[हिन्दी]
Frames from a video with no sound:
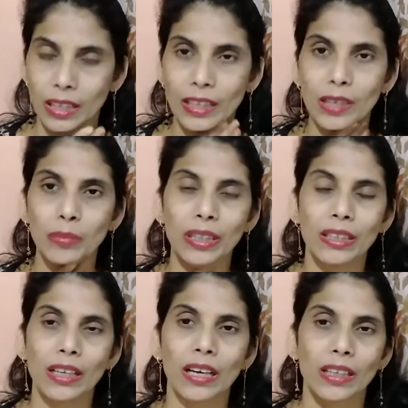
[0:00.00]
गले
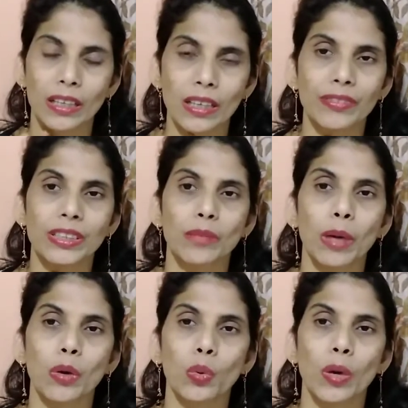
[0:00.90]
में अगर कफ
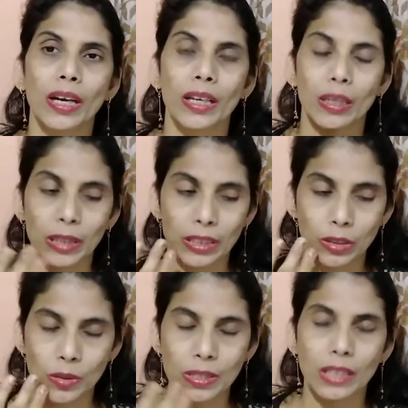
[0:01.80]
जमा हुआ है
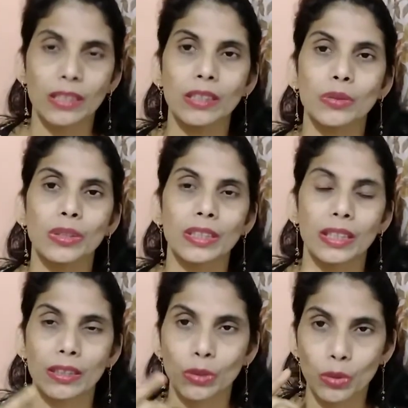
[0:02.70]
बच्चे को सर्दी हुई
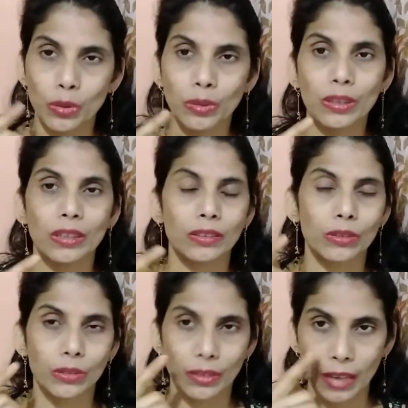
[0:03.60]
है तो
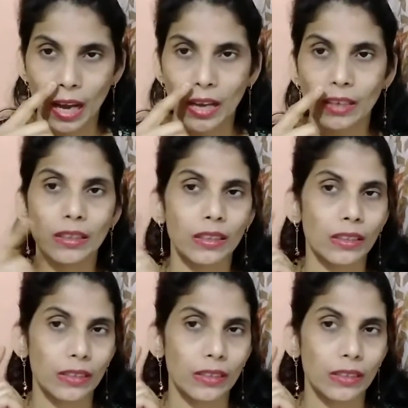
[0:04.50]
जो नाक